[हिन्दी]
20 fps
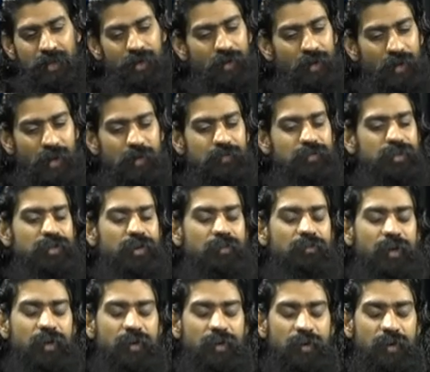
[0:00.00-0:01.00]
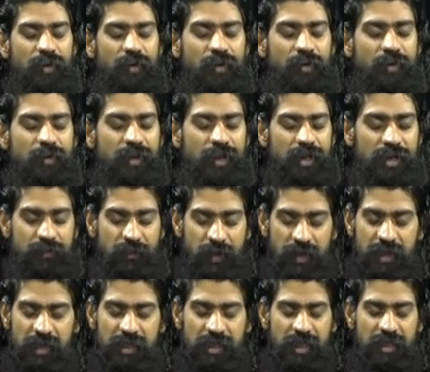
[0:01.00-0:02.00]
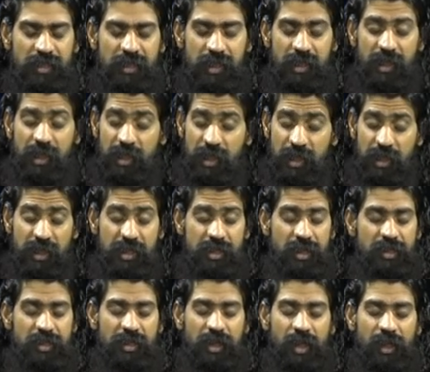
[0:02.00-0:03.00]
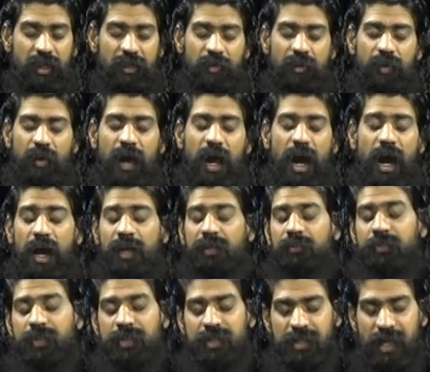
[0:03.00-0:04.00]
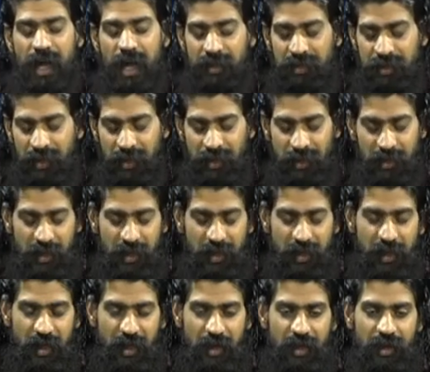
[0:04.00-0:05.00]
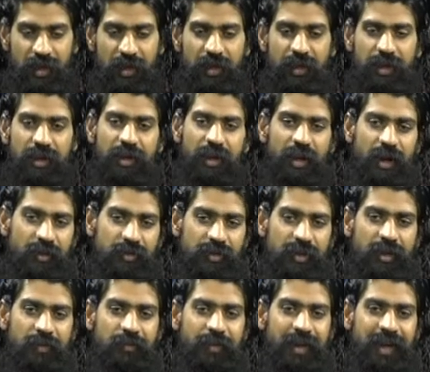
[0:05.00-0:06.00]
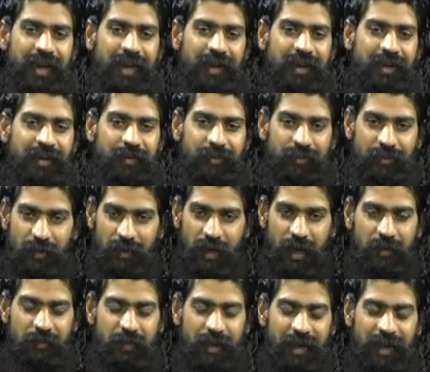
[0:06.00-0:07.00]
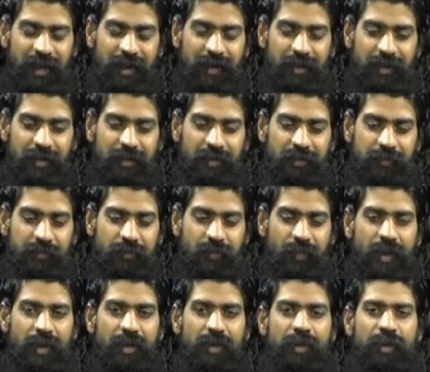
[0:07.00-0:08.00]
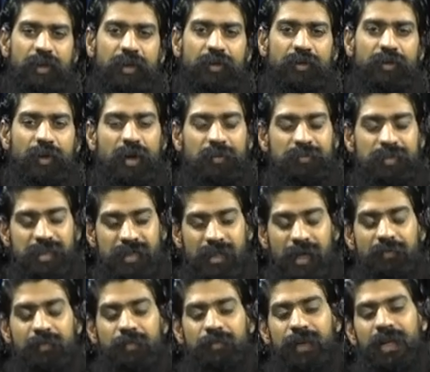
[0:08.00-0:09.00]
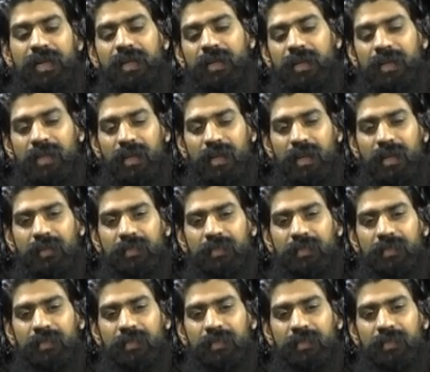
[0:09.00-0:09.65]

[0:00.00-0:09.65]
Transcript: और हम सब लोगों को इस वैदिक संस्कृति ऋषि संस्कृति को आत्मसात करने का अवसर मिला है मौका मिला है तो हम सब मिल करके